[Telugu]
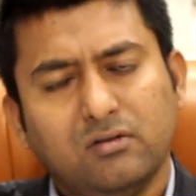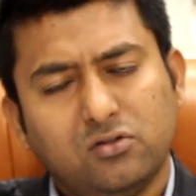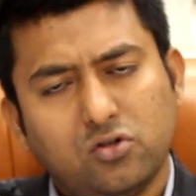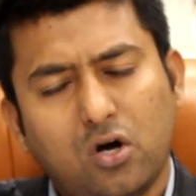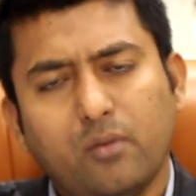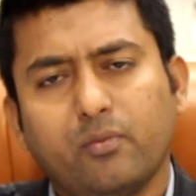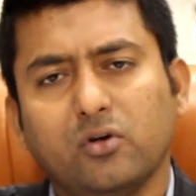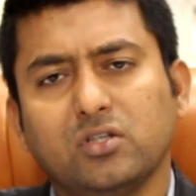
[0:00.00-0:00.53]

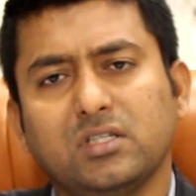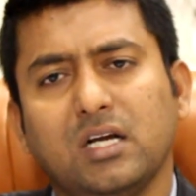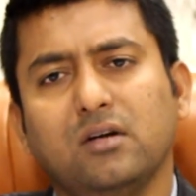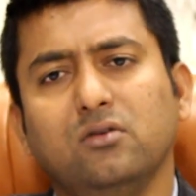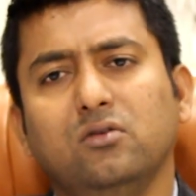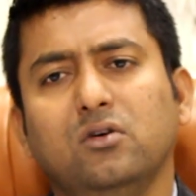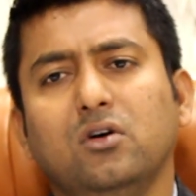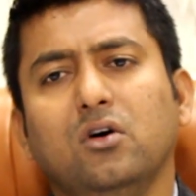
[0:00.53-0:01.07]
జాబ్కి
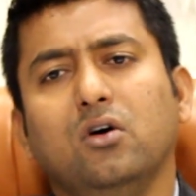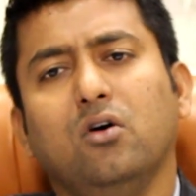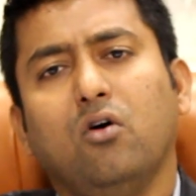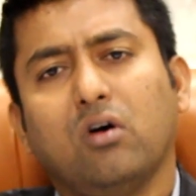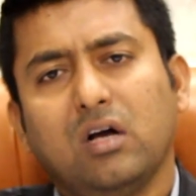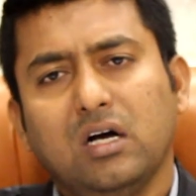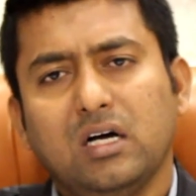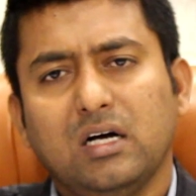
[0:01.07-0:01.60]
వచ్చాడు
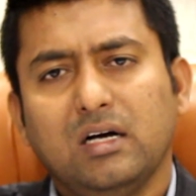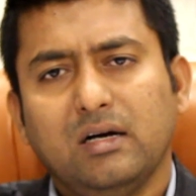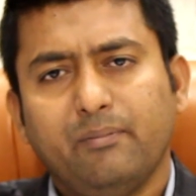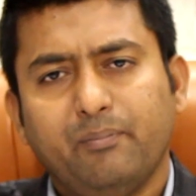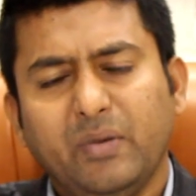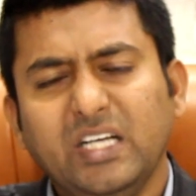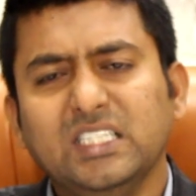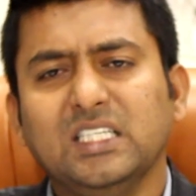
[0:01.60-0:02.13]
ఒక
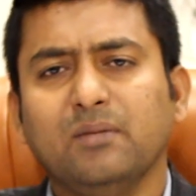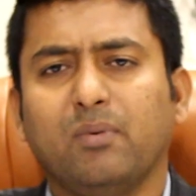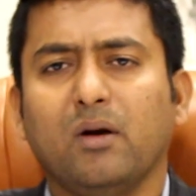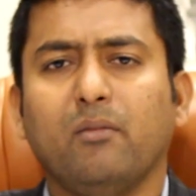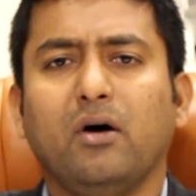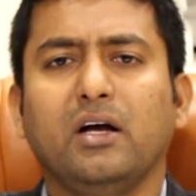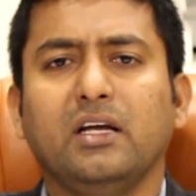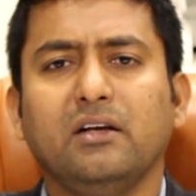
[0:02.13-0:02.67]
పీజీ
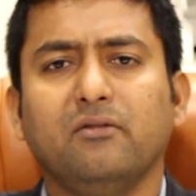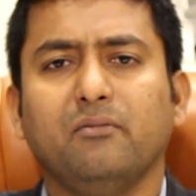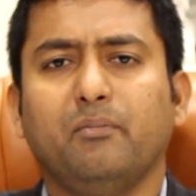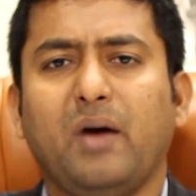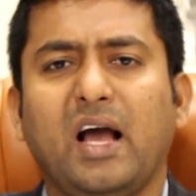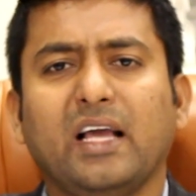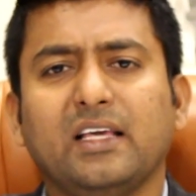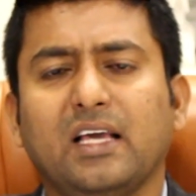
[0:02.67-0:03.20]
డిప్లొమా ఇన్
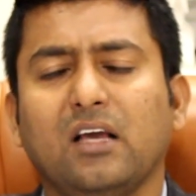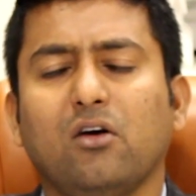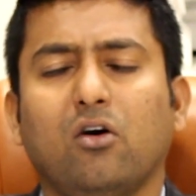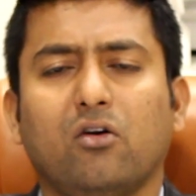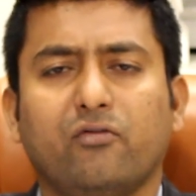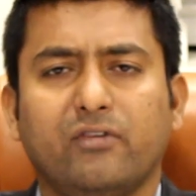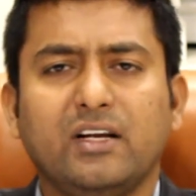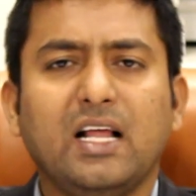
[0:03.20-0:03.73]
బ్యాంకింగ్
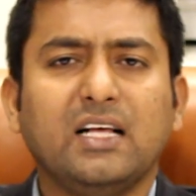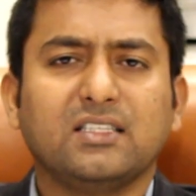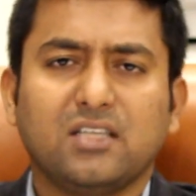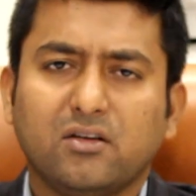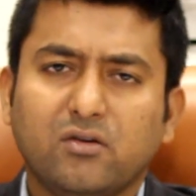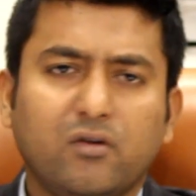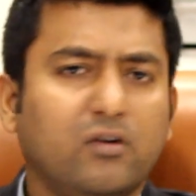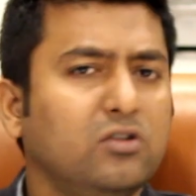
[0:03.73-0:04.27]
ఆర్ ఫినాన్స్
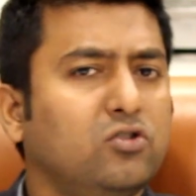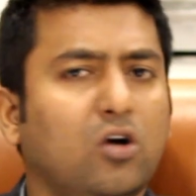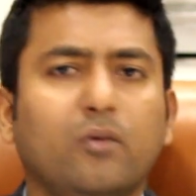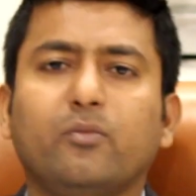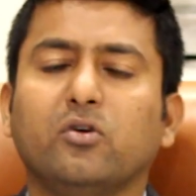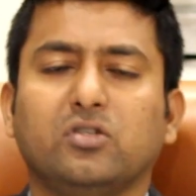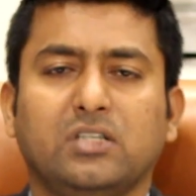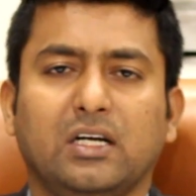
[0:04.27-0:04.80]
చదివిన వాడు
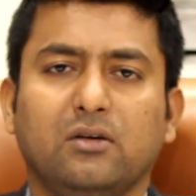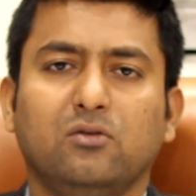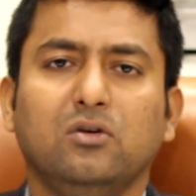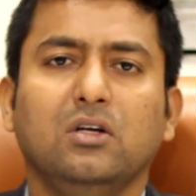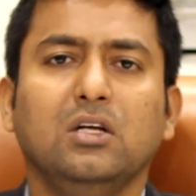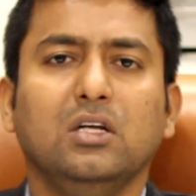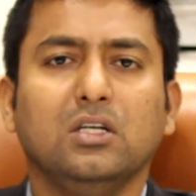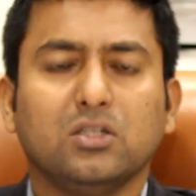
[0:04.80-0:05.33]
జాబ్కి వచ్చాడు
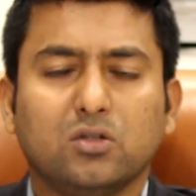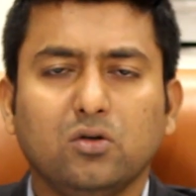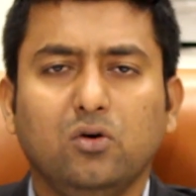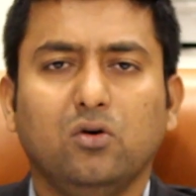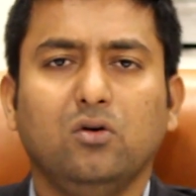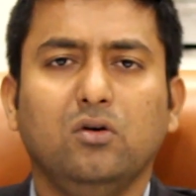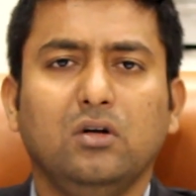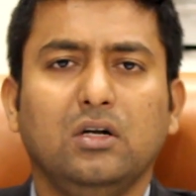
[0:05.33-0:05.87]
సో
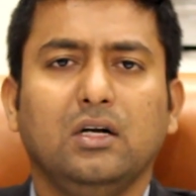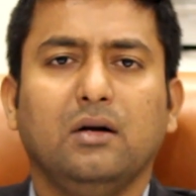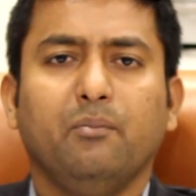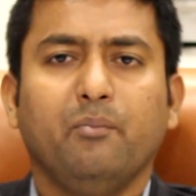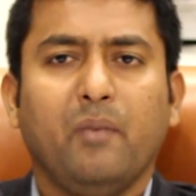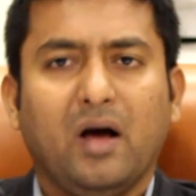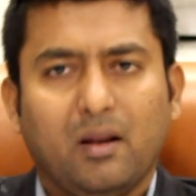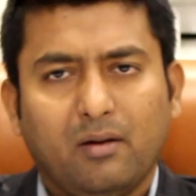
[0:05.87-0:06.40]

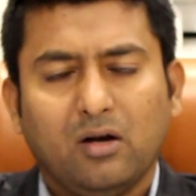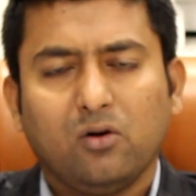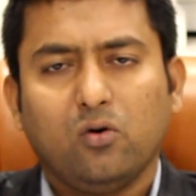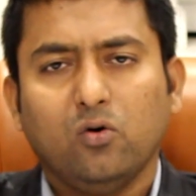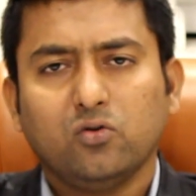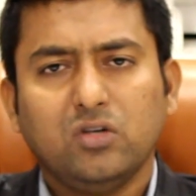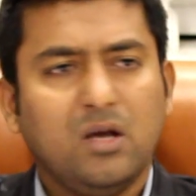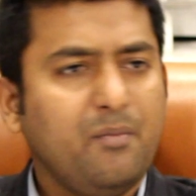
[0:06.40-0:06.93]
మనం
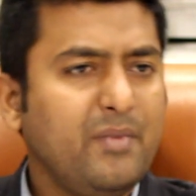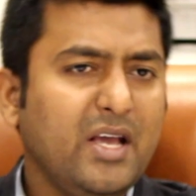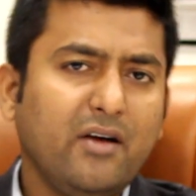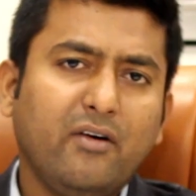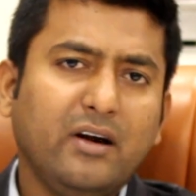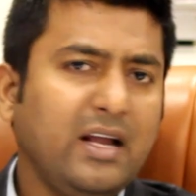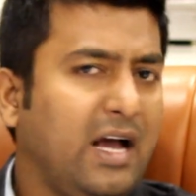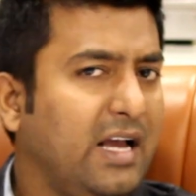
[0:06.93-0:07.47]
అనుకోవచ్చు ఎంబీఏ
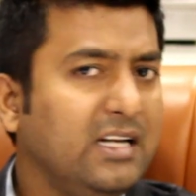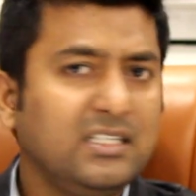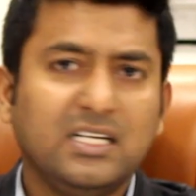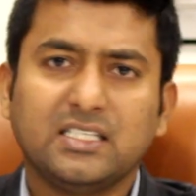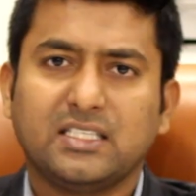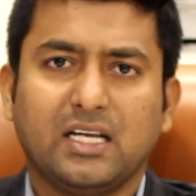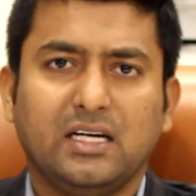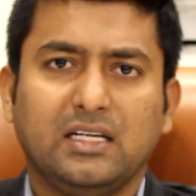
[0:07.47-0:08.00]
వాళ్ళని హైర్
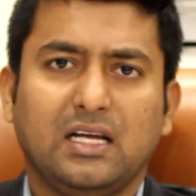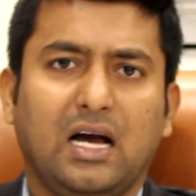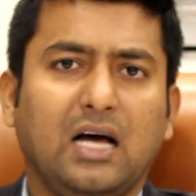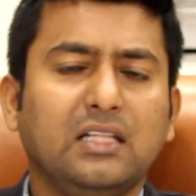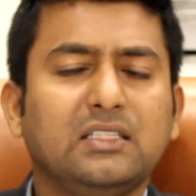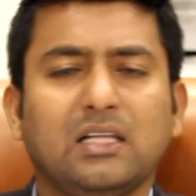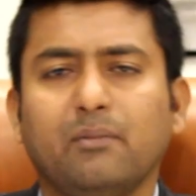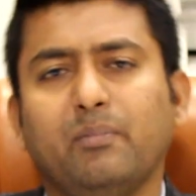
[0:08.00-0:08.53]
చేస్తారని
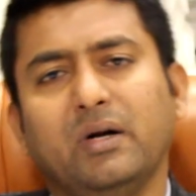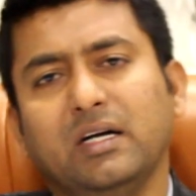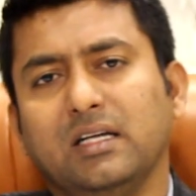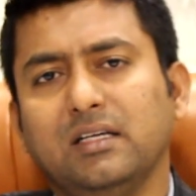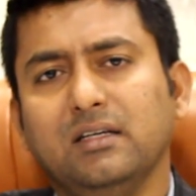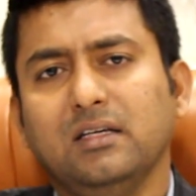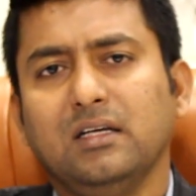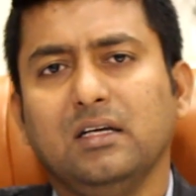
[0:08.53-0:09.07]
అది తప్పండి